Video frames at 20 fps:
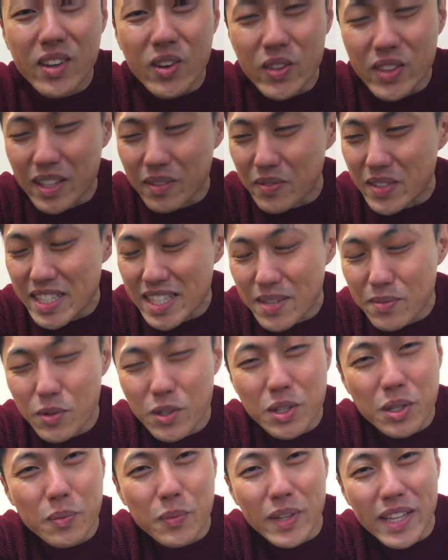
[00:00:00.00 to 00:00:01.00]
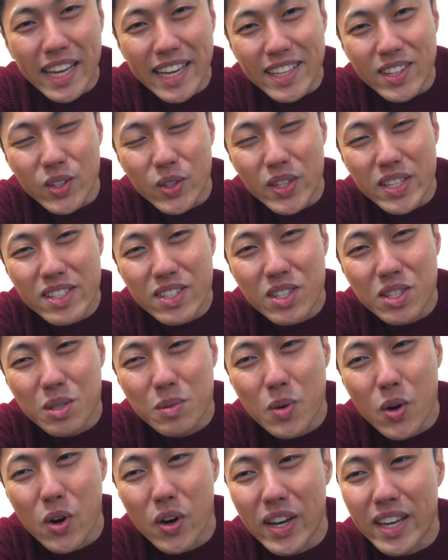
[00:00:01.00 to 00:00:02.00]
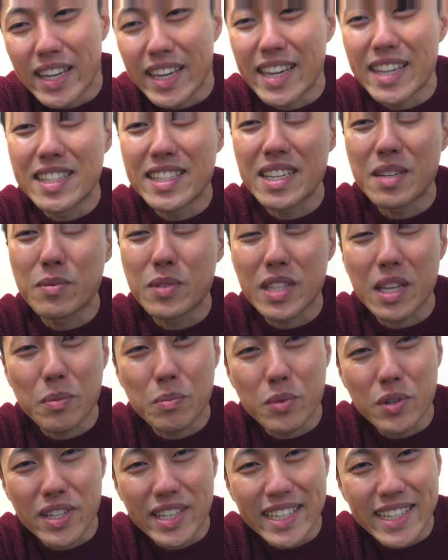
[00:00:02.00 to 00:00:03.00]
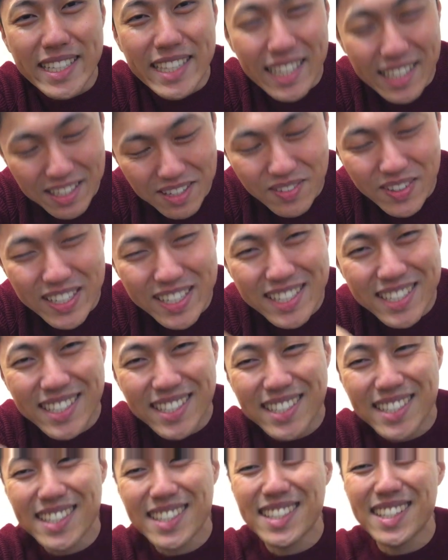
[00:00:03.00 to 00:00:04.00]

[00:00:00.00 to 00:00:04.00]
こんな見せ物でもないと言いつつもエンザイムたっぷりいただきます